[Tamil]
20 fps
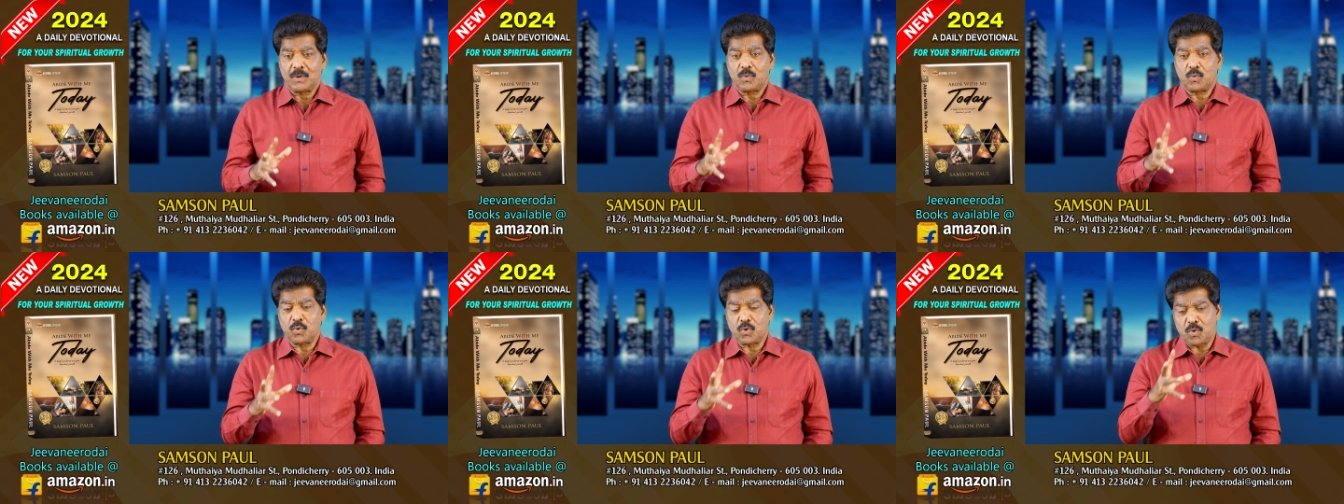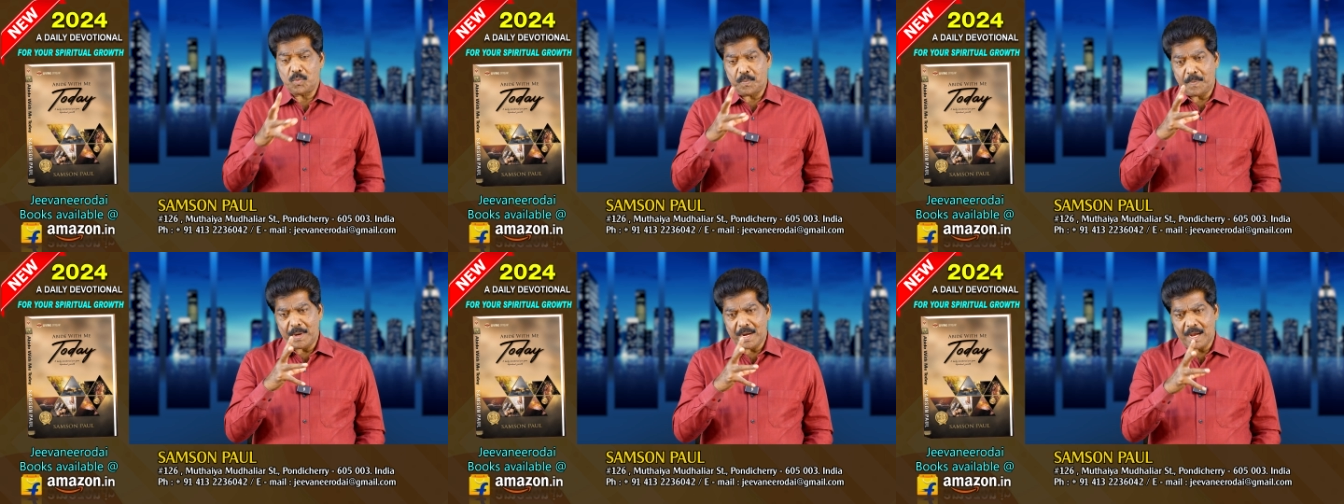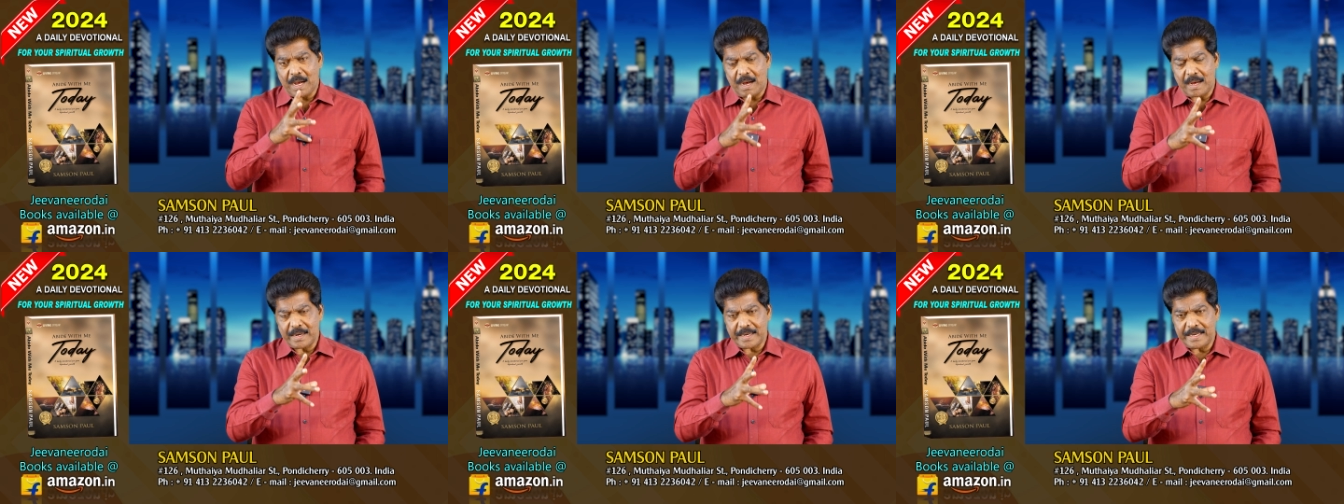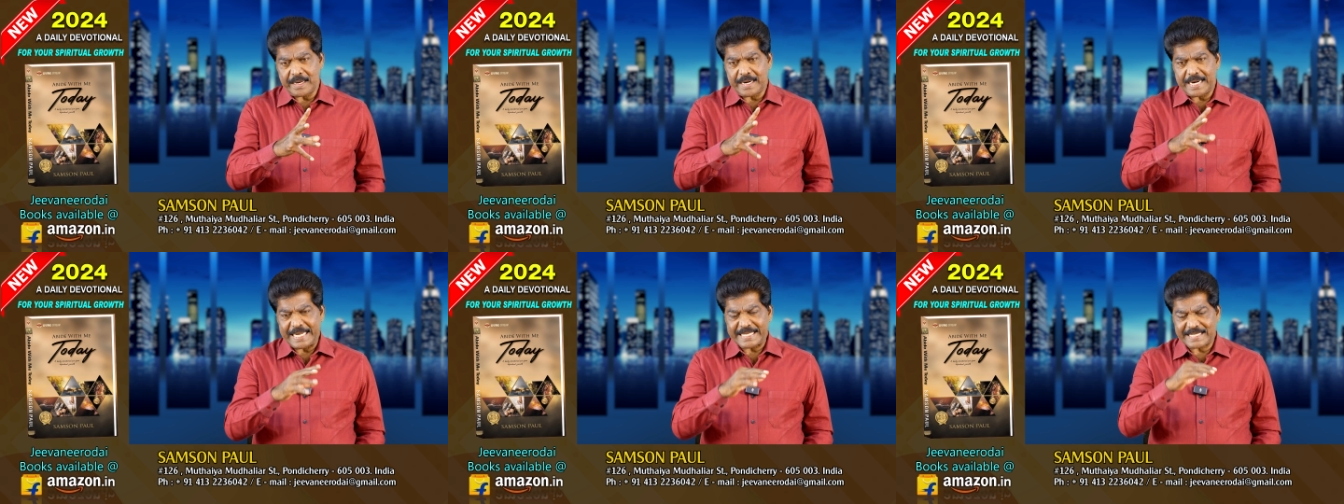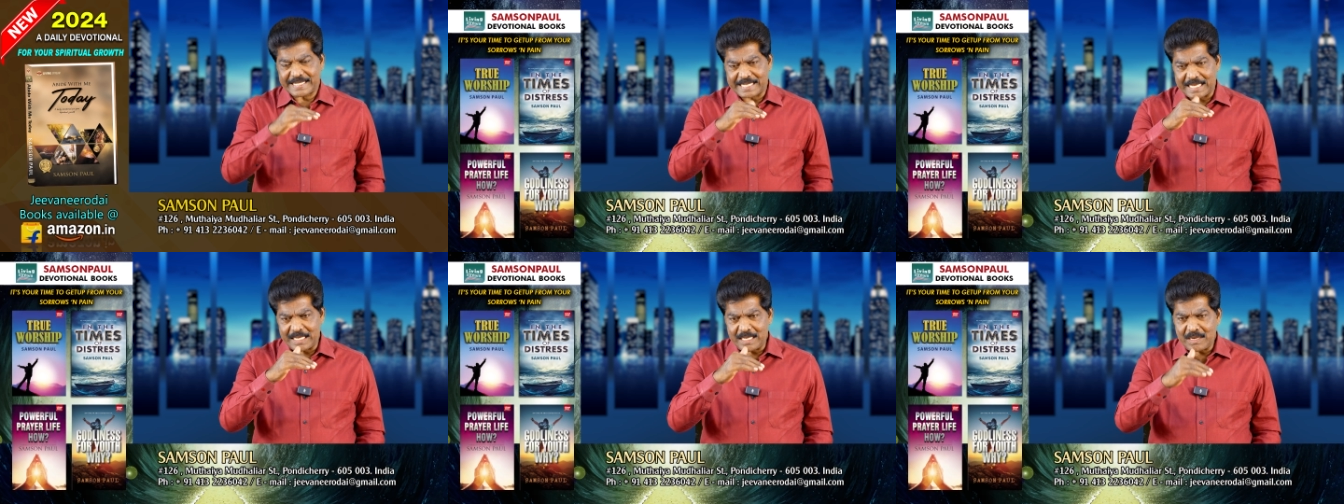குடும்ப காரியங்களை
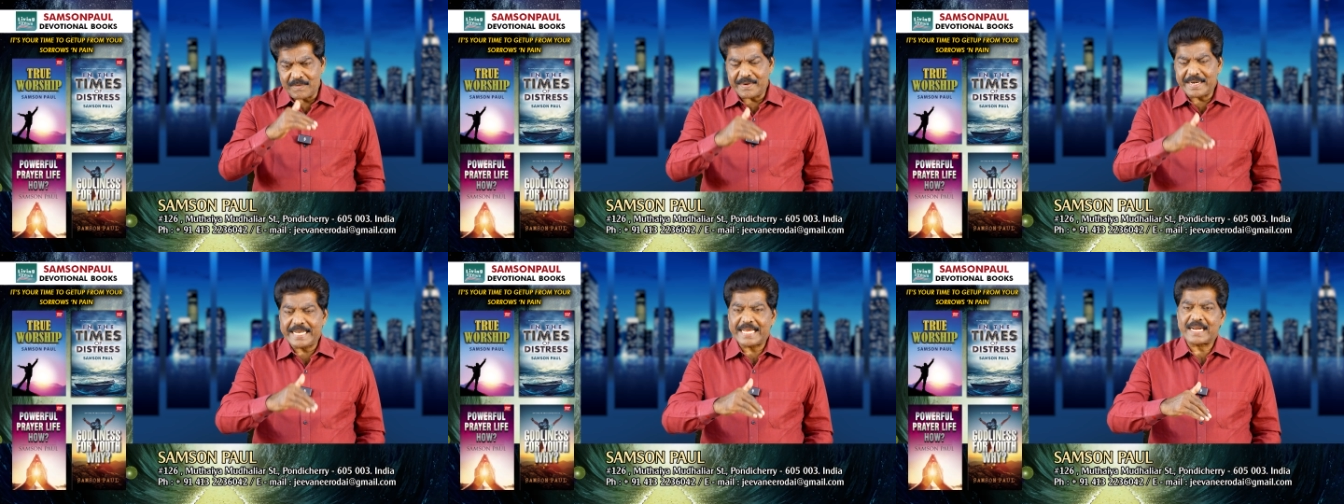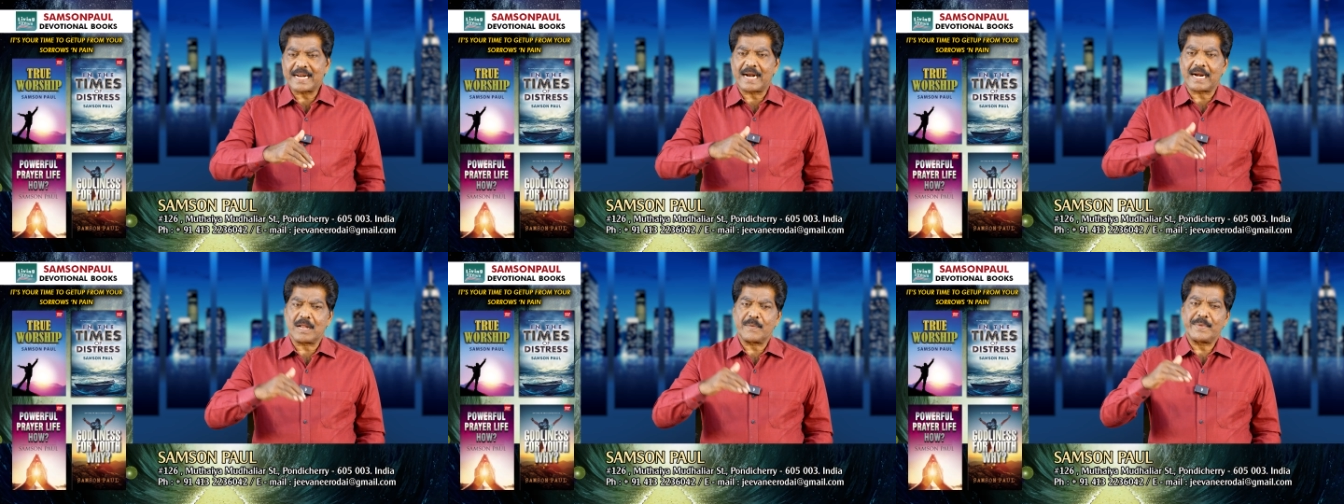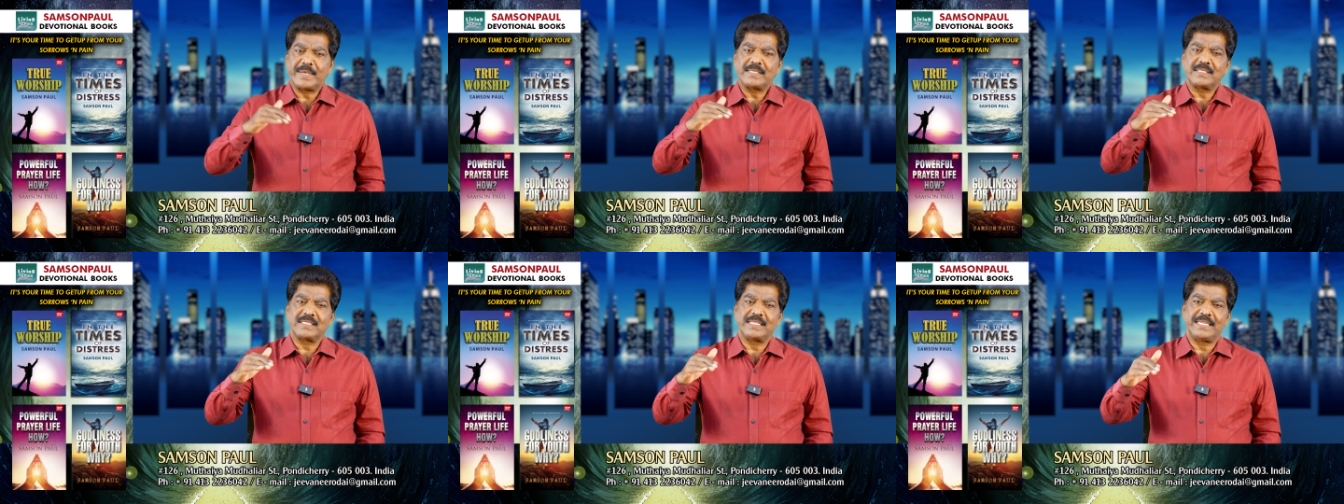செய்ய வேண்டிய கடமை